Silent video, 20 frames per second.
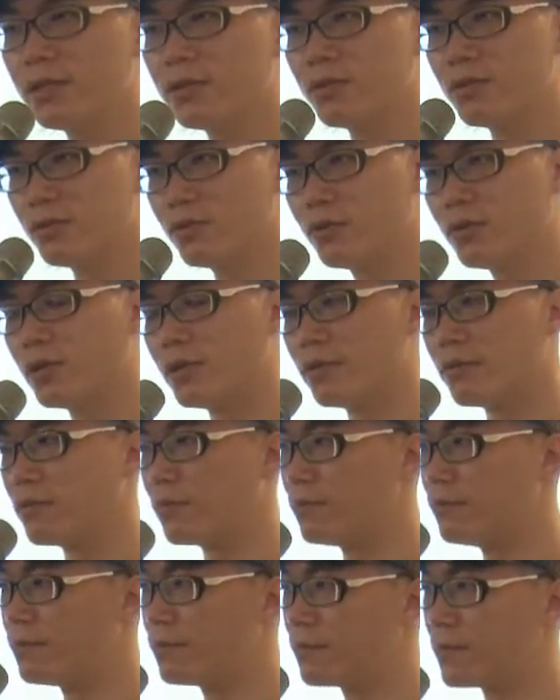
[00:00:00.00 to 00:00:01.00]
如果
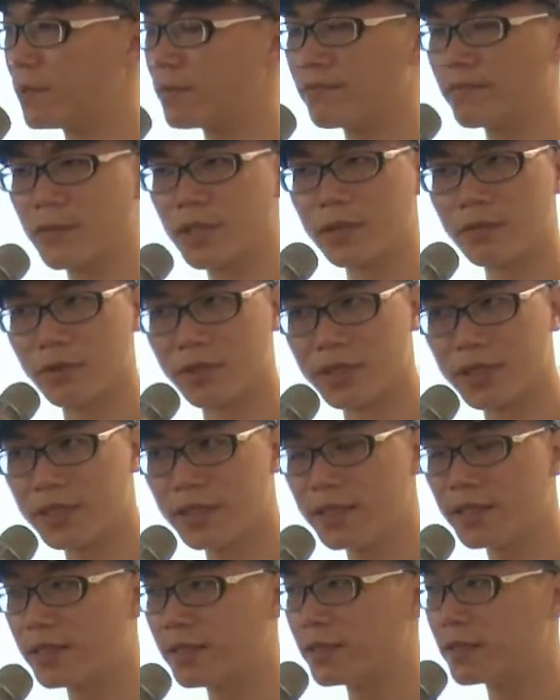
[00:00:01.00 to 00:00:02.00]
我是
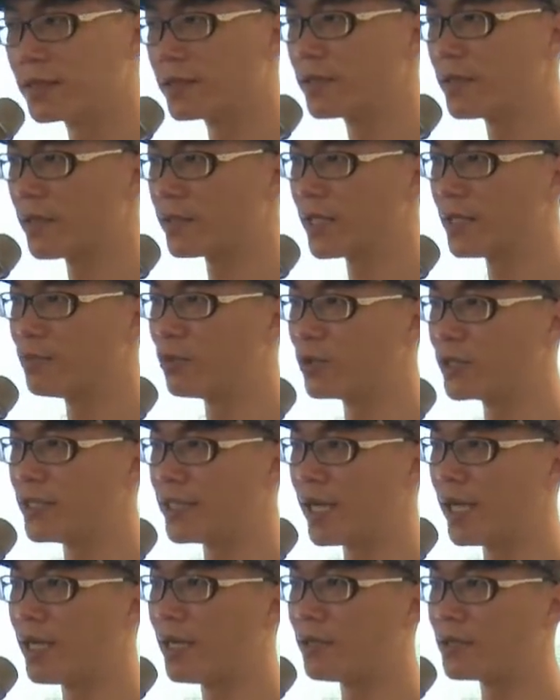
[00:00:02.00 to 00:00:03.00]
一个钢弹模型
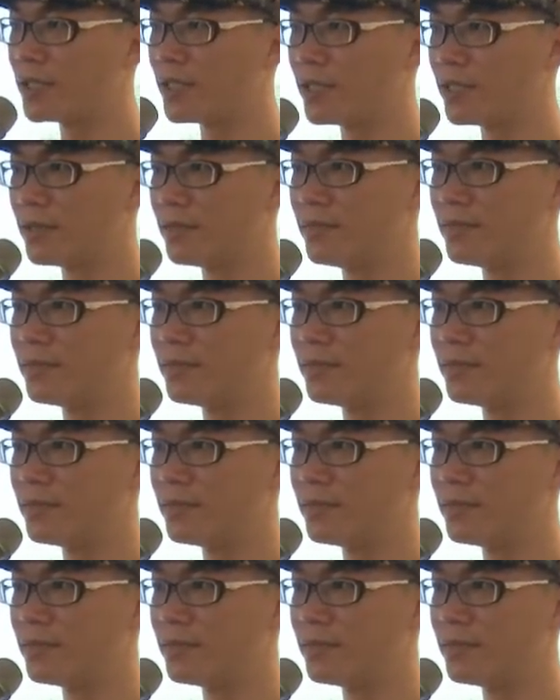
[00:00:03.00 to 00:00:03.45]
爱好者，